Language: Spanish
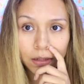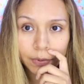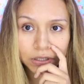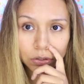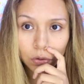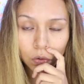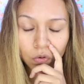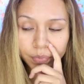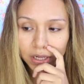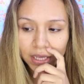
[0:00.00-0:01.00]
la verdad yo lo
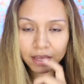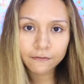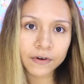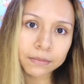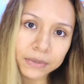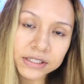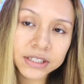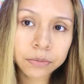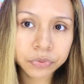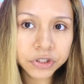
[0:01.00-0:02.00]
compré en
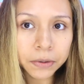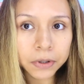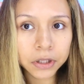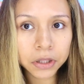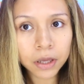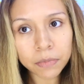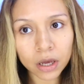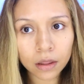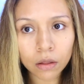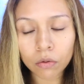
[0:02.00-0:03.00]
farmacia y pues la verdad que me
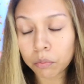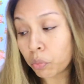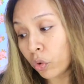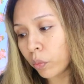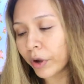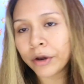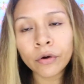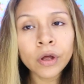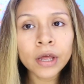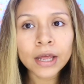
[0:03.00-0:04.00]
ha quedado muy
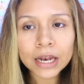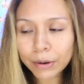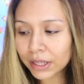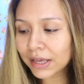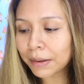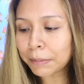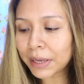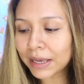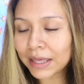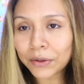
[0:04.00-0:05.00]
bueno. La verdad que
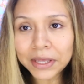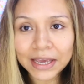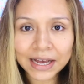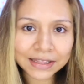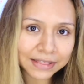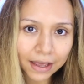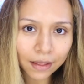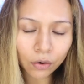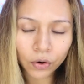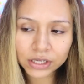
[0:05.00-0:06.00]
me quedo
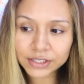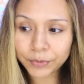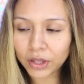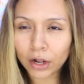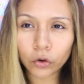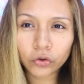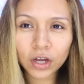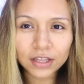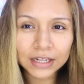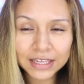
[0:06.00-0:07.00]
encantada con esto porque el otro
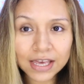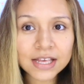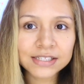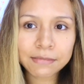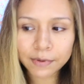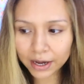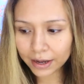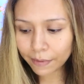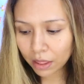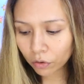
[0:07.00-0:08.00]
que tenía ya se me había
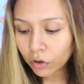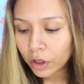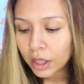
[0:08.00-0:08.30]
acabado.